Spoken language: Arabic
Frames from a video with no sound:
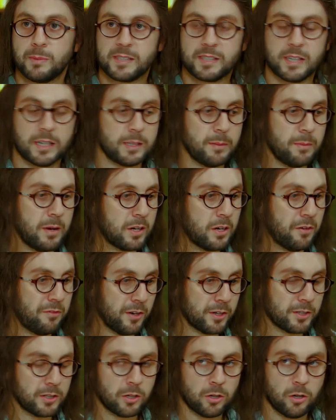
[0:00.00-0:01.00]
بستخدمها
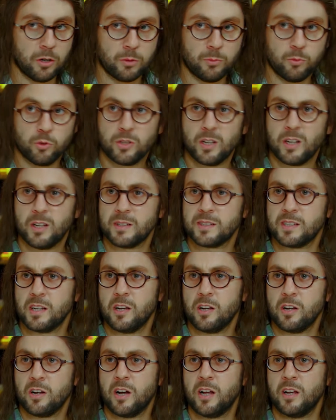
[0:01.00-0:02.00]
كفار تجارب وتخلص
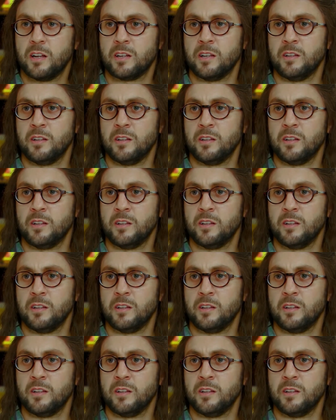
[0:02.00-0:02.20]
العلاقه على